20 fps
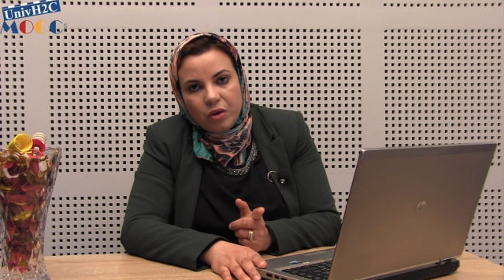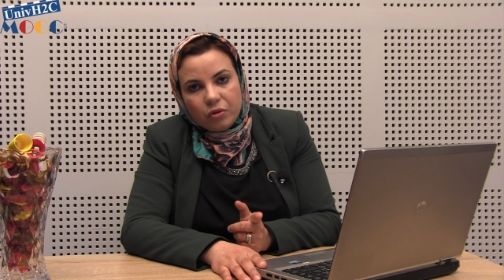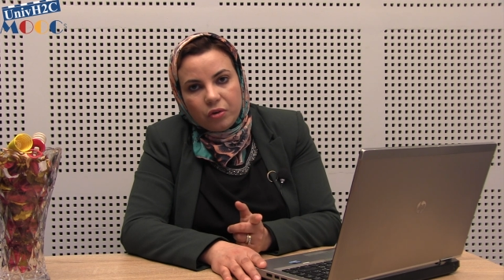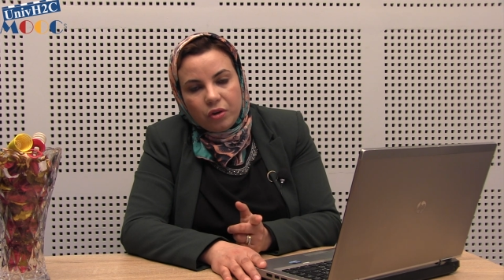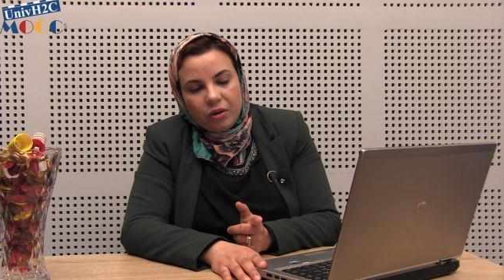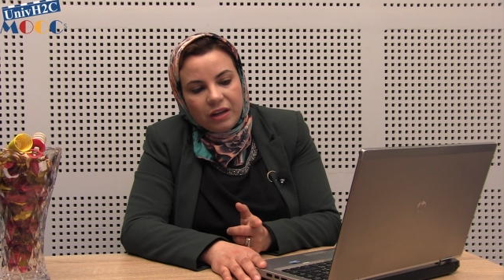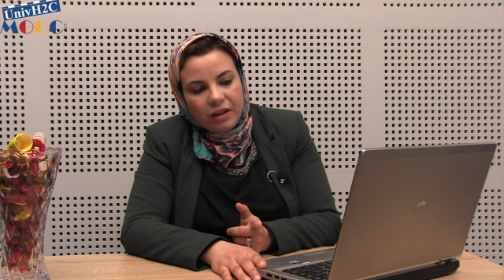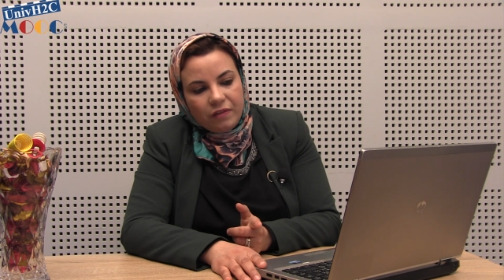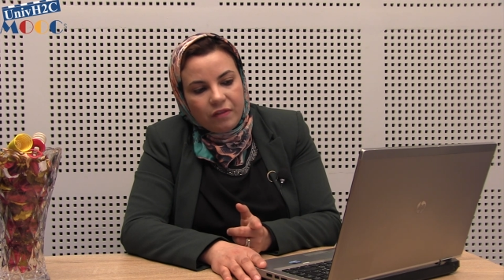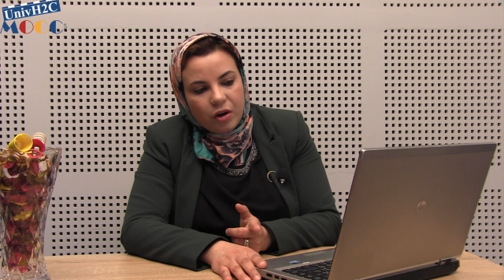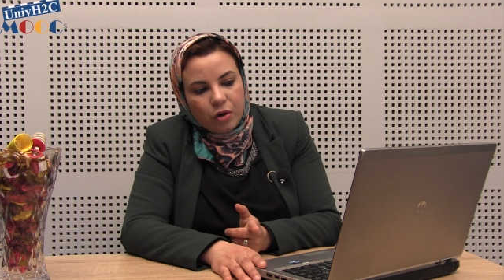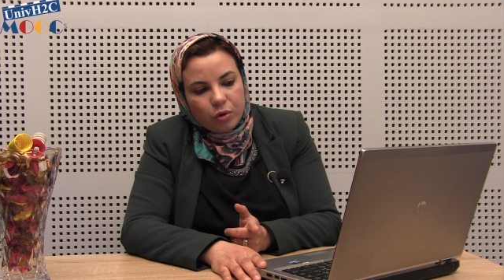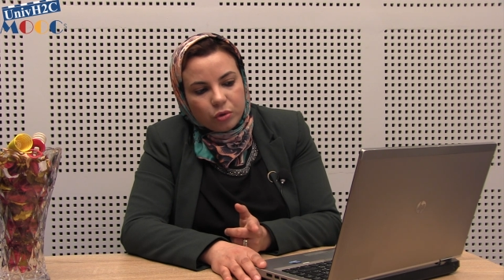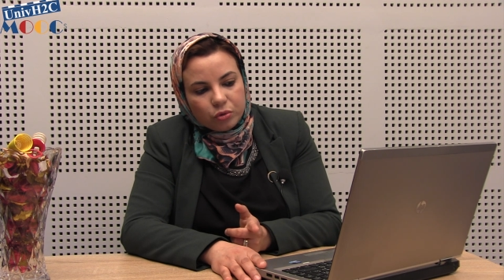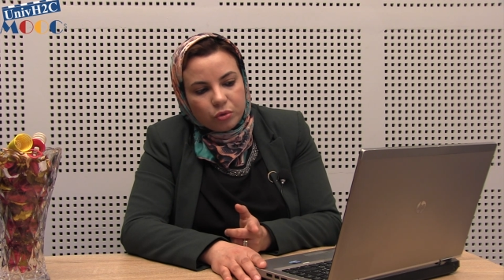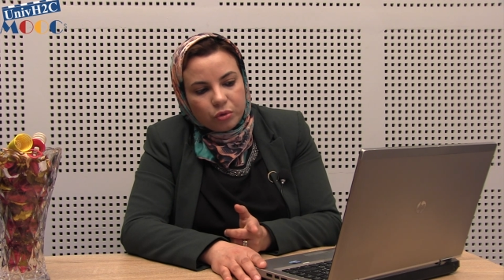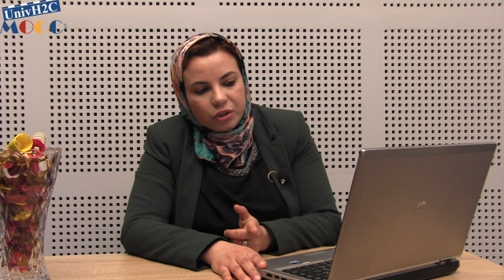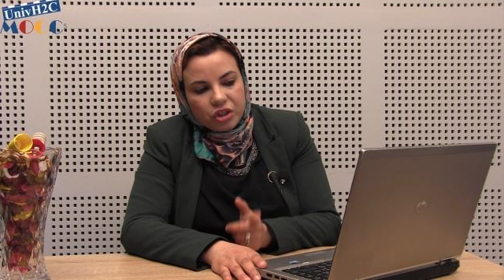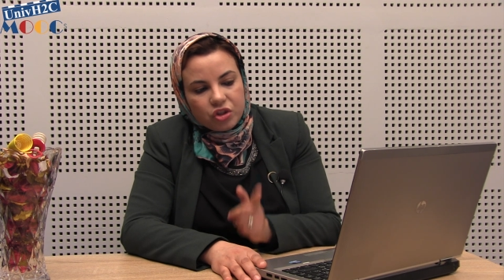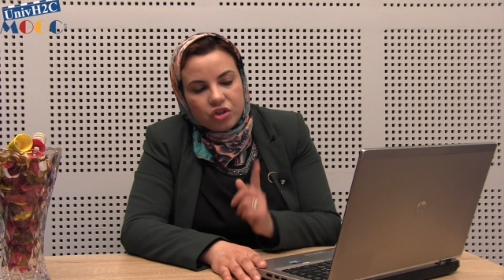encore la
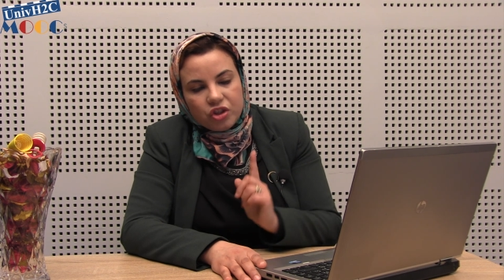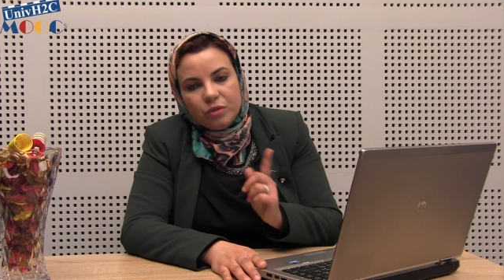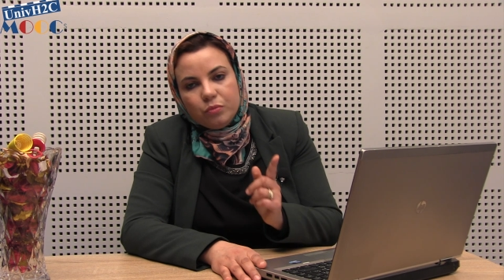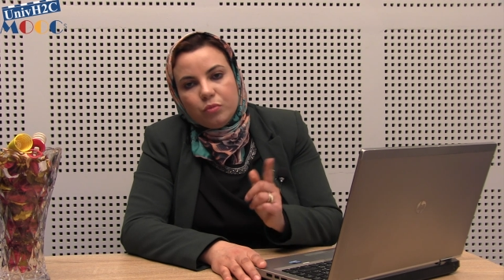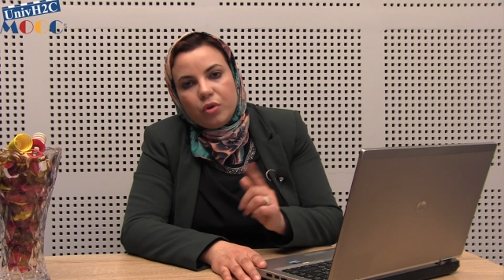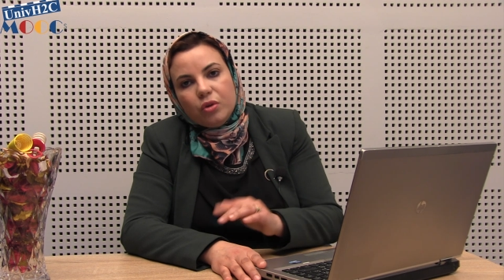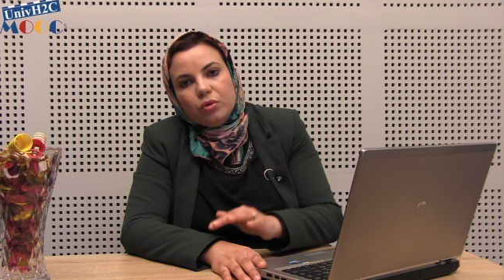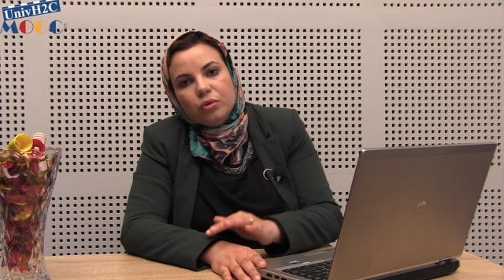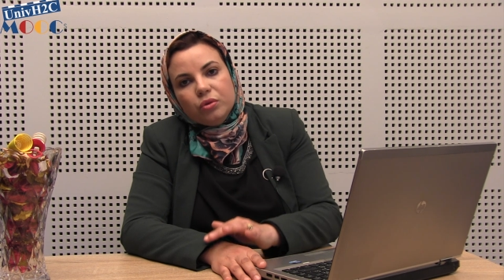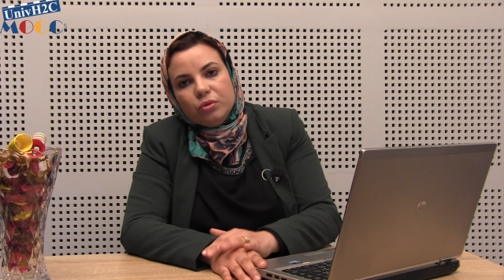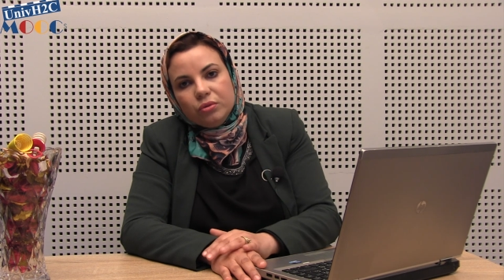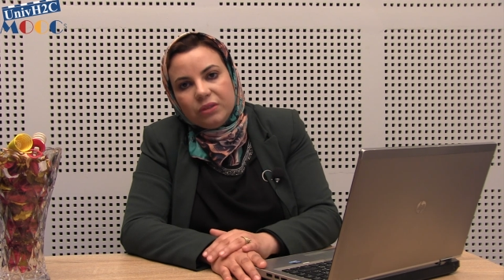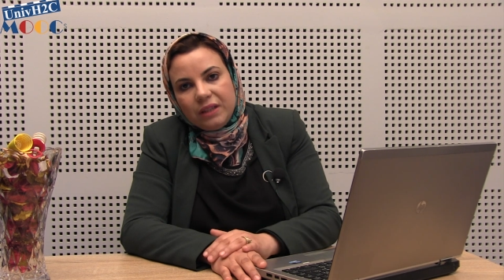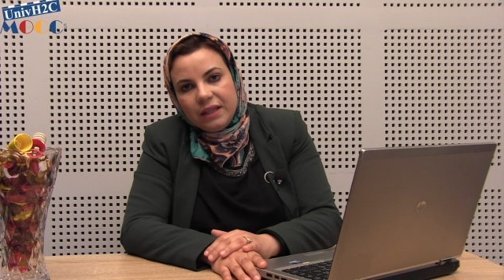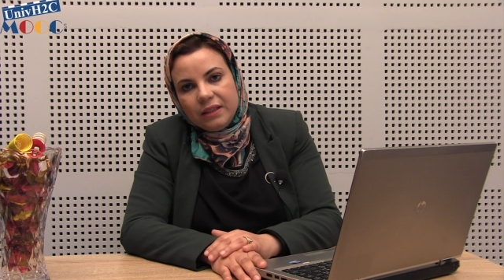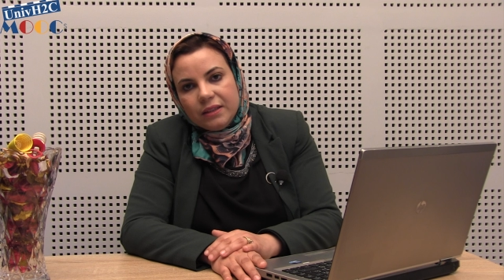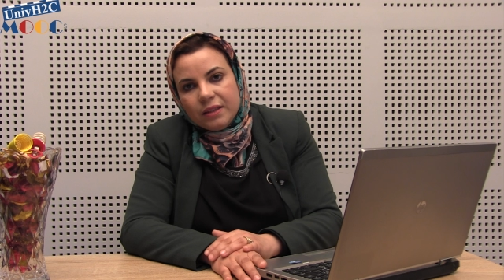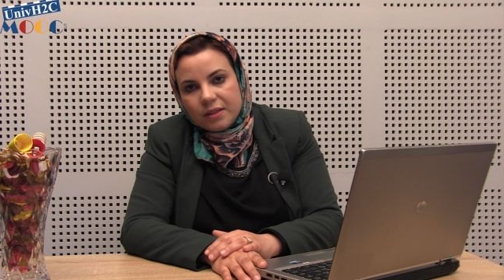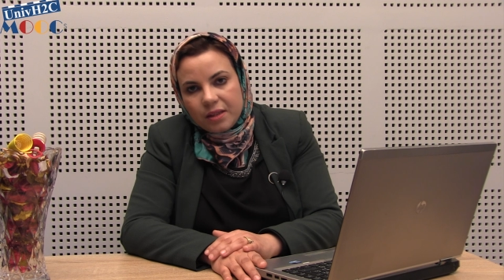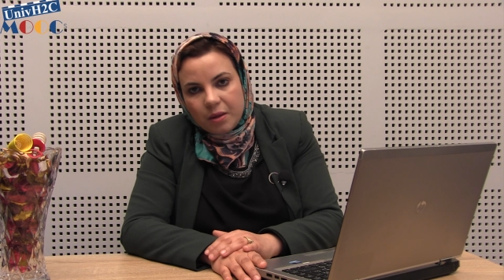valeur d'origine moins le
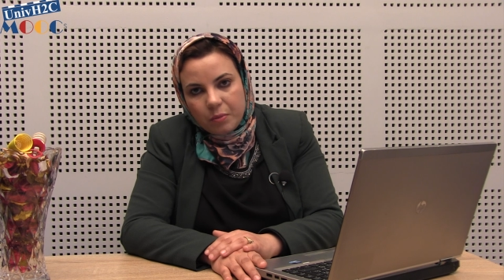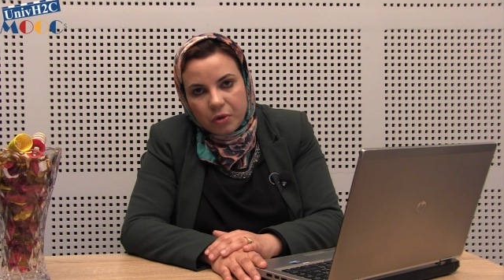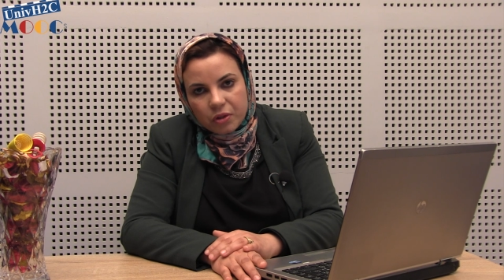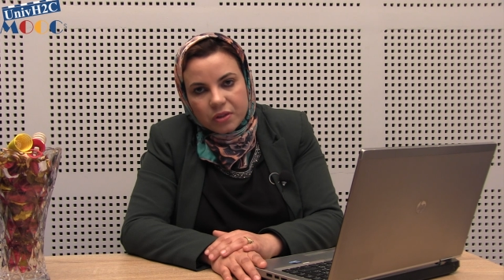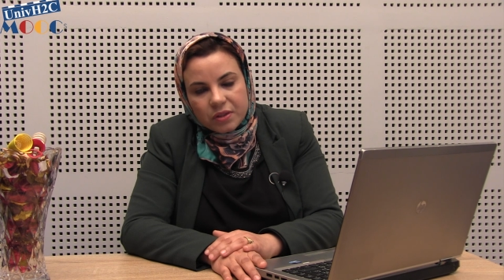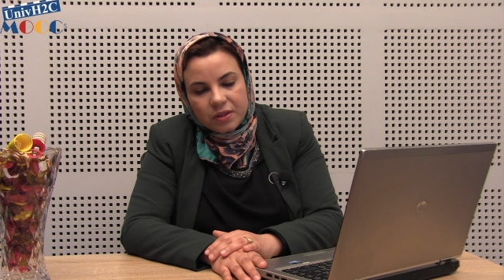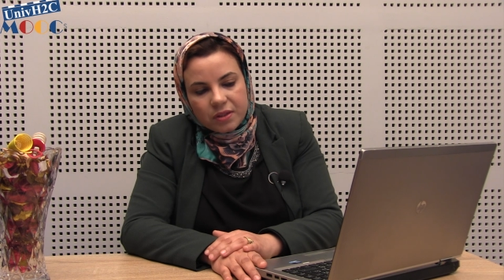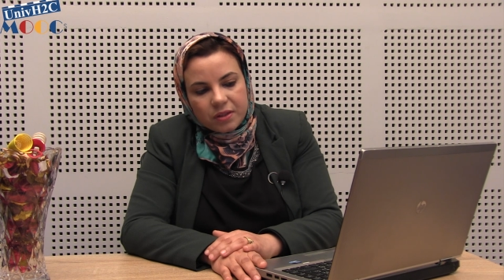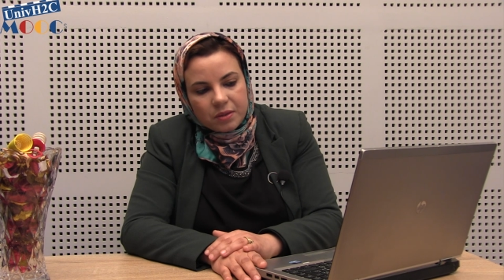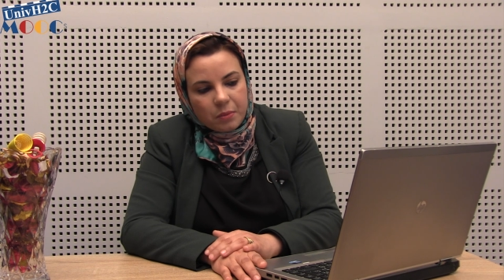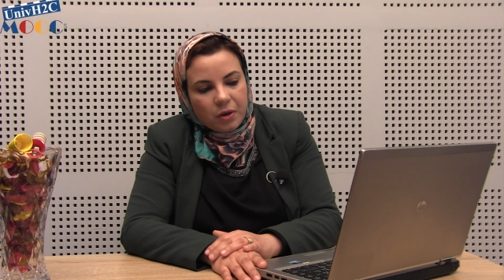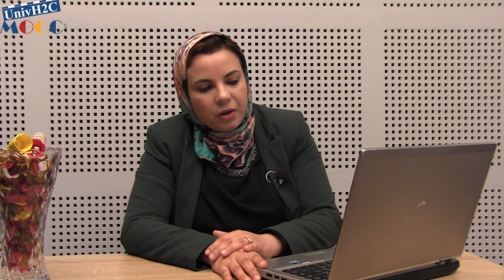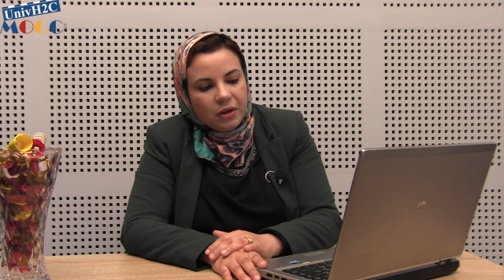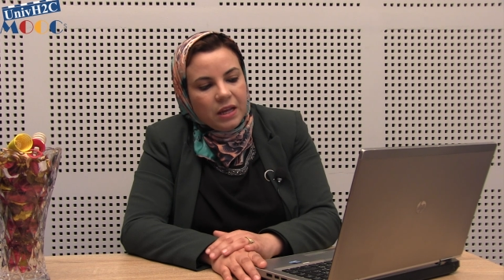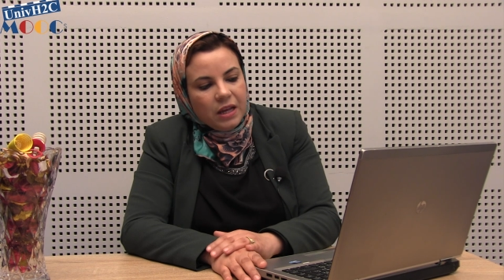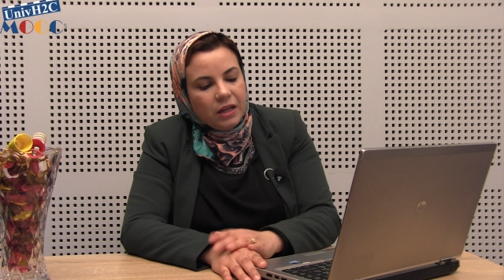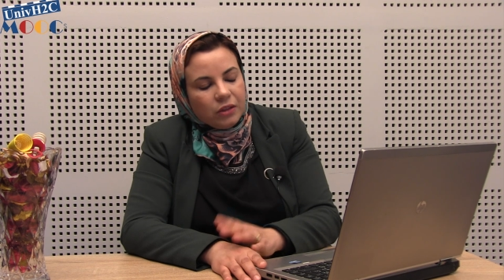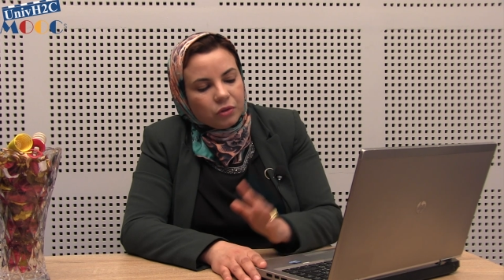total des amortissements.